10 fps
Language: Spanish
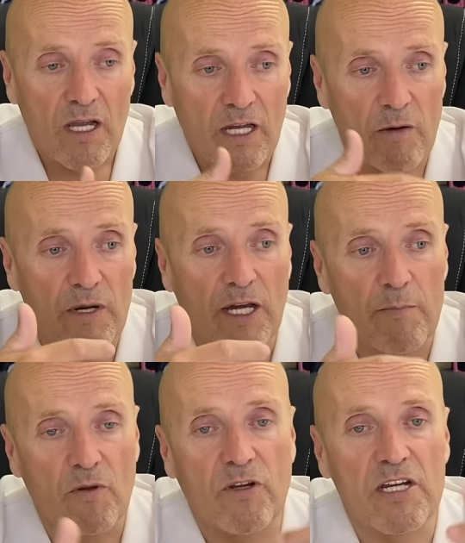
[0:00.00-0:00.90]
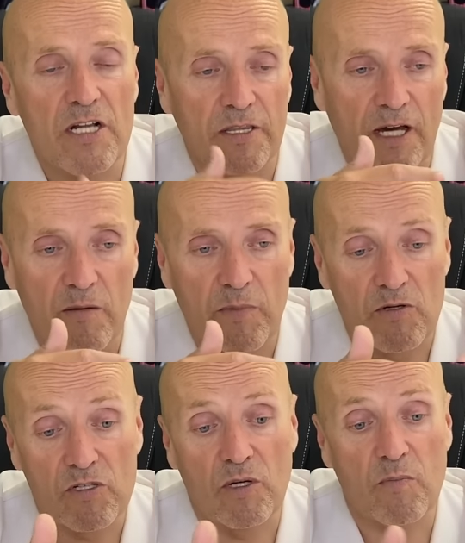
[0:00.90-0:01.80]
que hombre, que podría saltar,
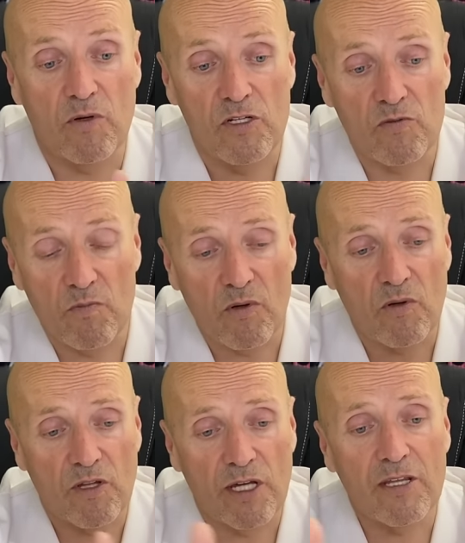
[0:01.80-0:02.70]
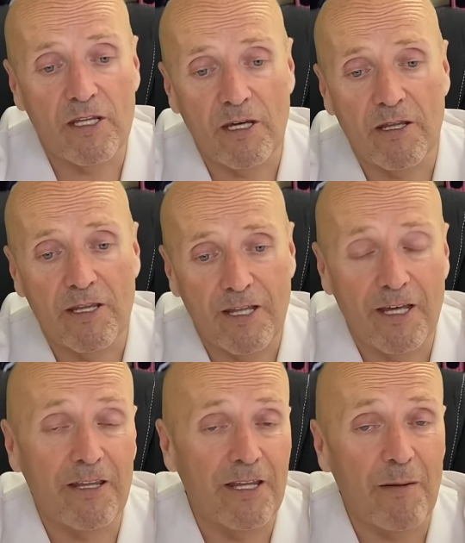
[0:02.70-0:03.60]
pero si le ponéis un poco
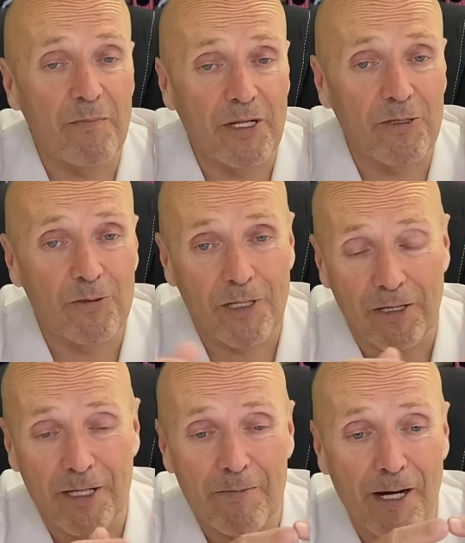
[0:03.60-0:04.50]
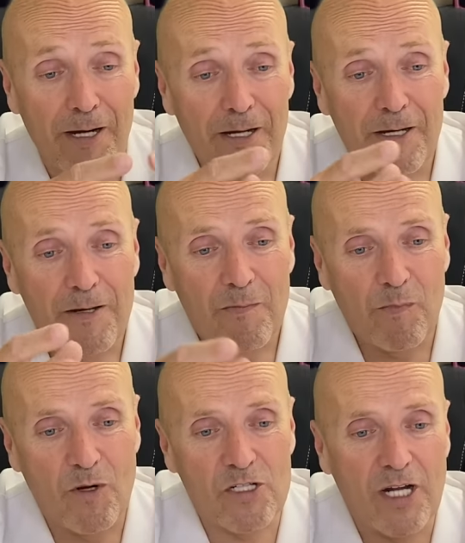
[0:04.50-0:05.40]
de, amplitud al tema,
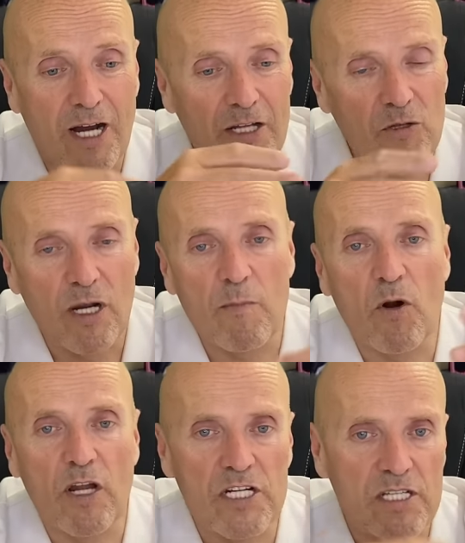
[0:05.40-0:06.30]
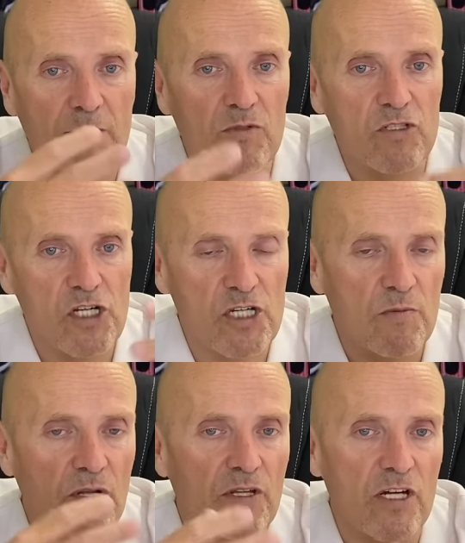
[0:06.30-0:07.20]
pues al gato le molesta
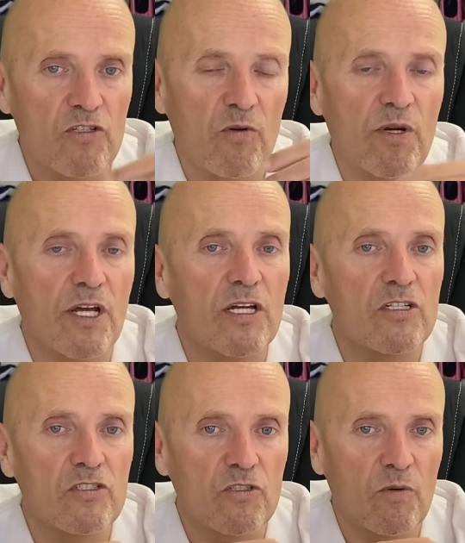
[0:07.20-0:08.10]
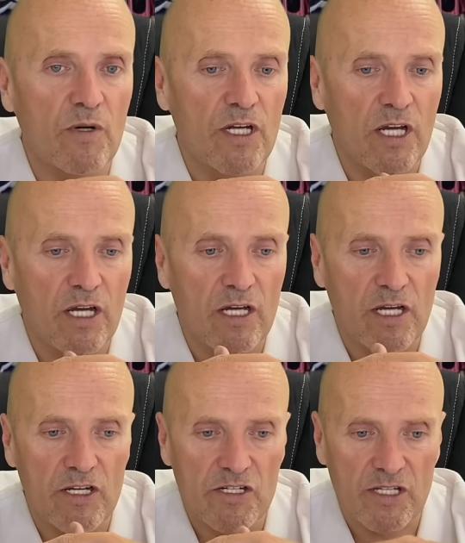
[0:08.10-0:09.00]
muchísimo andar sobre, sobre
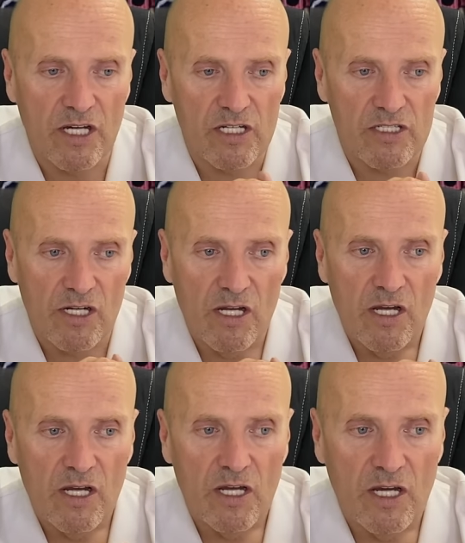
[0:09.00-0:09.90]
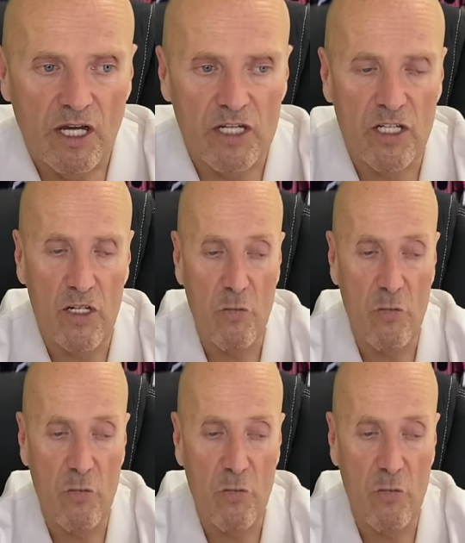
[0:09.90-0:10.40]
estas, estas